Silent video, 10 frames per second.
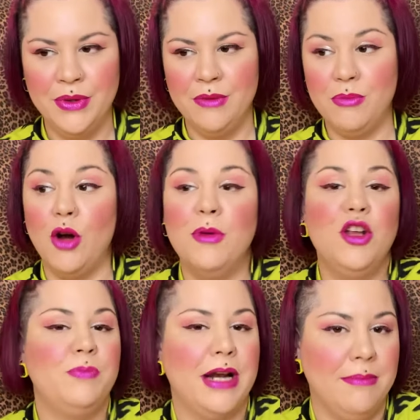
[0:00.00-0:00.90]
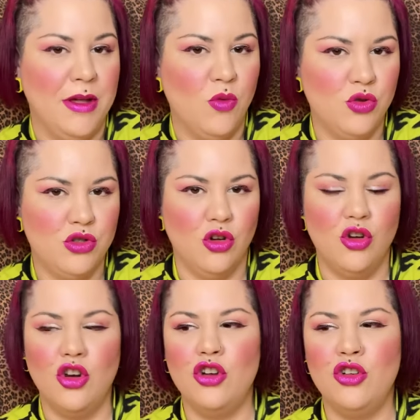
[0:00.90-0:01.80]
Por lo menos para mi gusto,
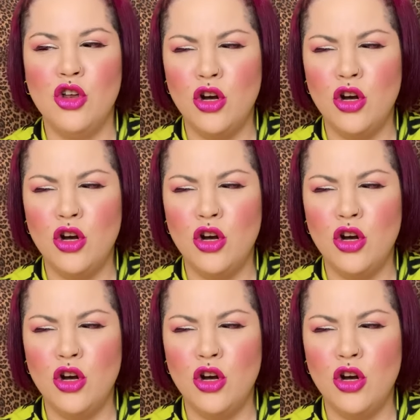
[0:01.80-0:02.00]
no, no,